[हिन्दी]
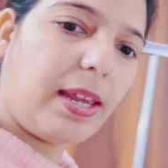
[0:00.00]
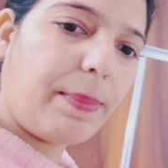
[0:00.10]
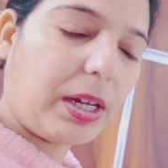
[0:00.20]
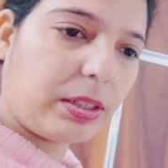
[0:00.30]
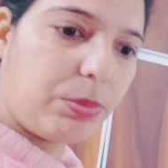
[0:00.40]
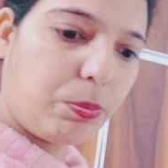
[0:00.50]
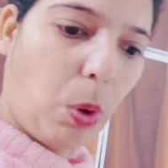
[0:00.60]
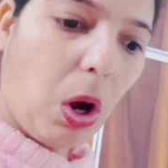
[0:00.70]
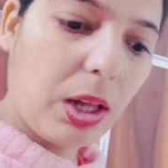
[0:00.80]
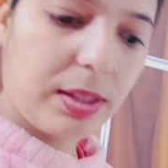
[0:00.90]
किया है बाकी भी
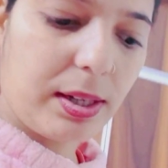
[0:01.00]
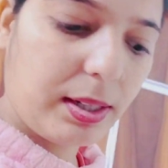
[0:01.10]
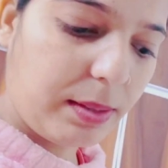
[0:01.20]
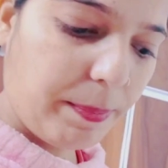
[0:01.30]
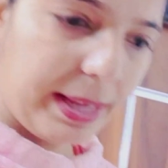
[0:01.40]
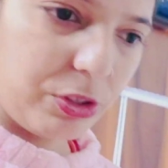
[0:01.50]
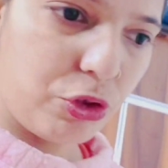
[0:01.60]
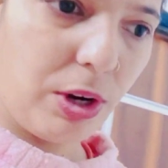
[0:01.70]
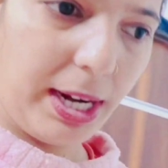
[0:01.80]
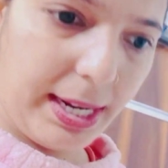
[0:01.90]
बहुत सारे
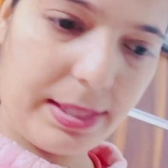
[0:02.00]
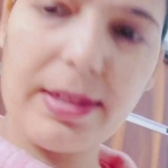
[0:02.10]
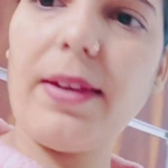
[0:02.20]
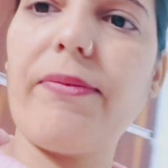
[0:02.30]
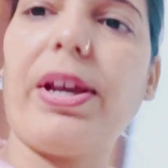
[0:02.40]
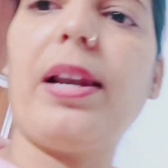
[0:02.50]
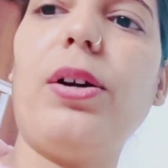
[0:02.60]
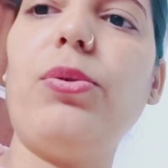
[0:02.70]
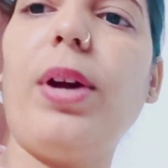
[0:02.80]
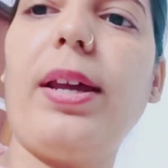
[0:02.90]
मैस जो है ऐसे ही
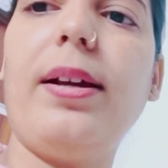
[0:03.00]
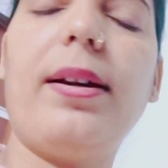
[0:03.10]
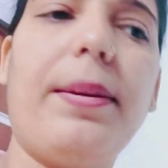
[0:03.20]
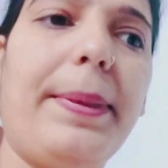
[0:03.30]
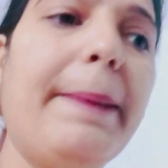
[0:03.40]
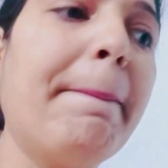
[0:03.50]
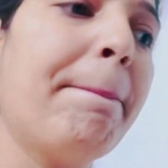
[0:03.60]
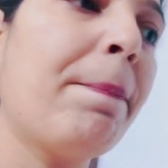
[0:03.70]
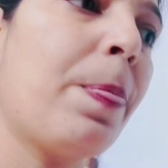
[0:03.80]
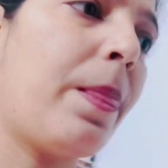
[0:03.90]
फैला हुआ है घर में
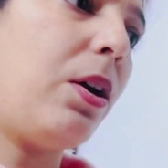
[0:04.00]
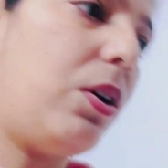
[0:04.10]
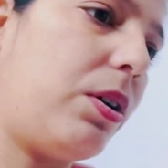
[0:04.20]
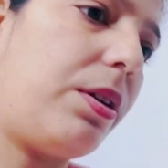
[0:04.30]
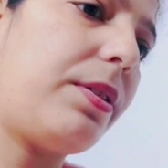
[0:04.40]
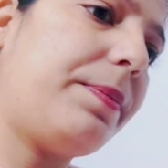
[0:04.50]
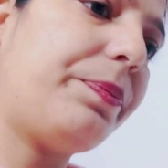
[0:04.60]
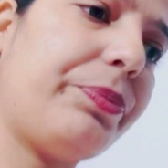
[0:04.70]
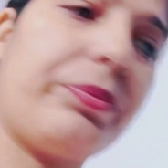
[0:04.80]
और